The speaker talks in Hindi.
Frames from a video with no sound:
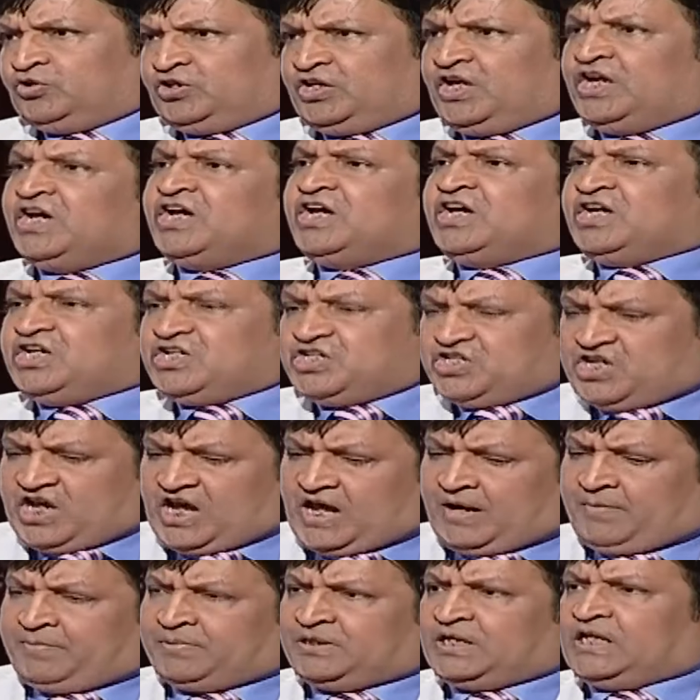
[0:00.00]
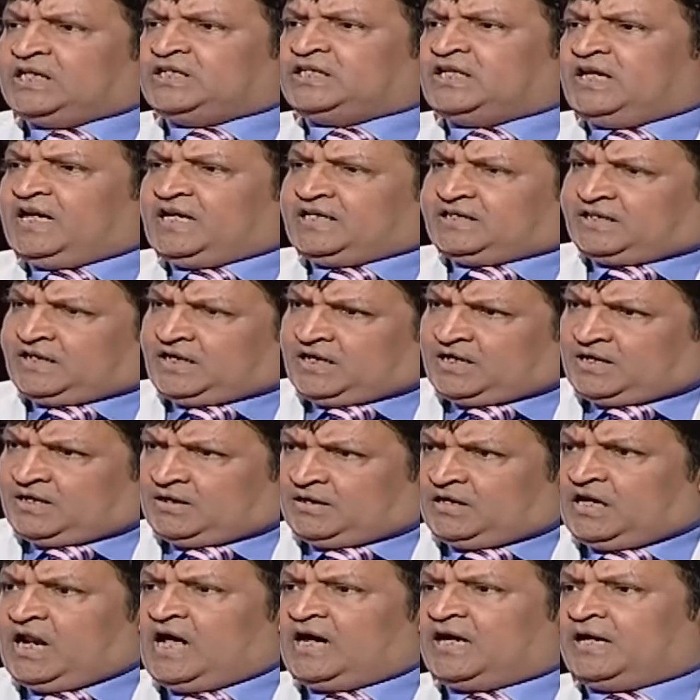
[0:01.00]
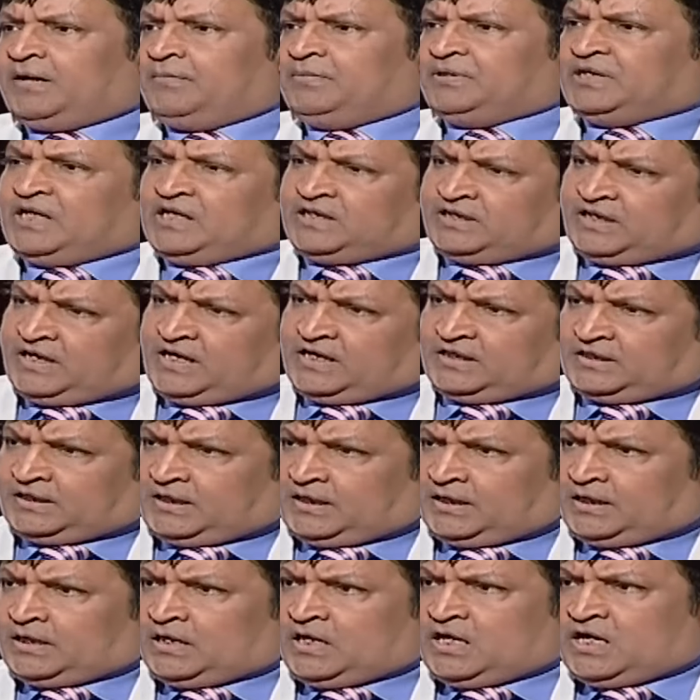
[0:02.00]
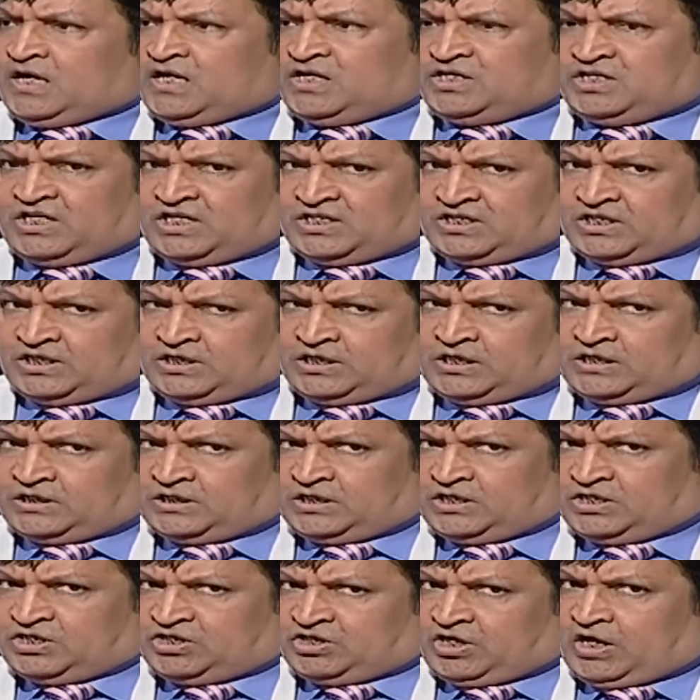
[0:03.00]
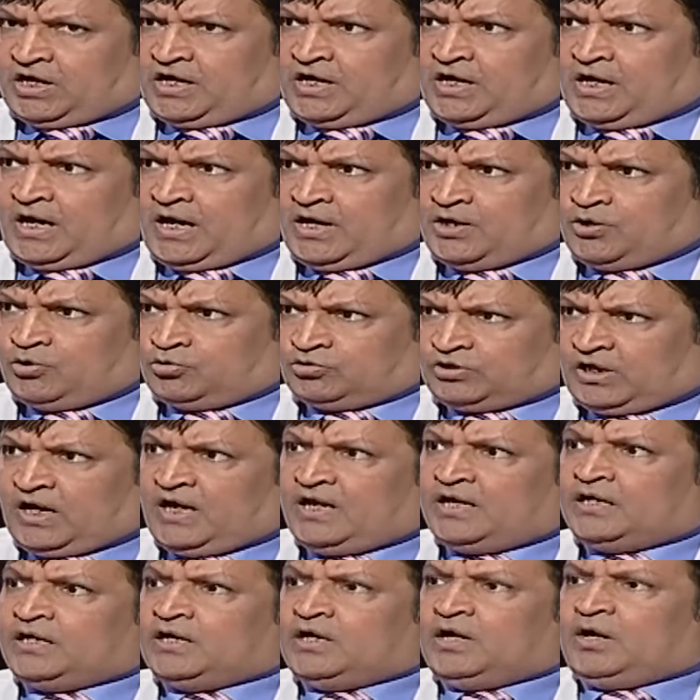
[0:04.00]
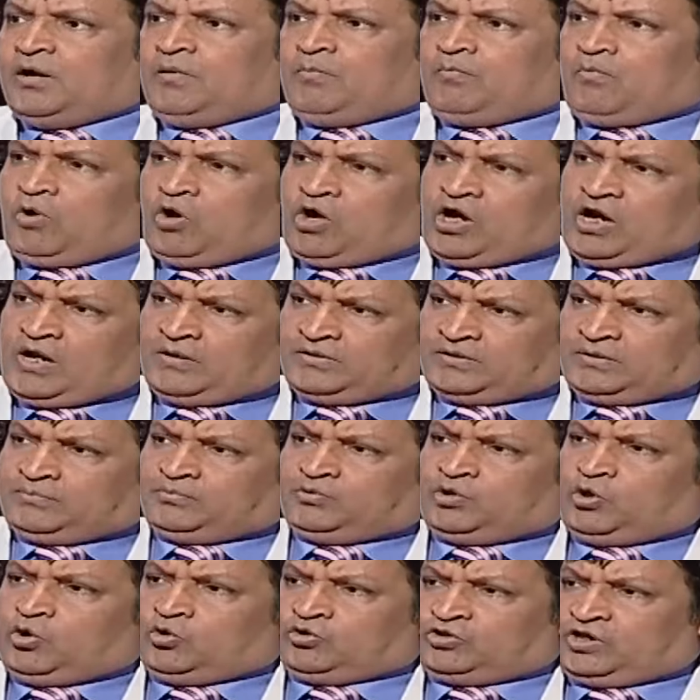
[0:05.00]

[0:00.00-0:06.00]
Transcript: होती हैं शहर बदलते रहते हैं इलाके बदलते रहते हैं जैसे जैसे स्टैंडर्ड हाई होता है मोहल्ले तब्दील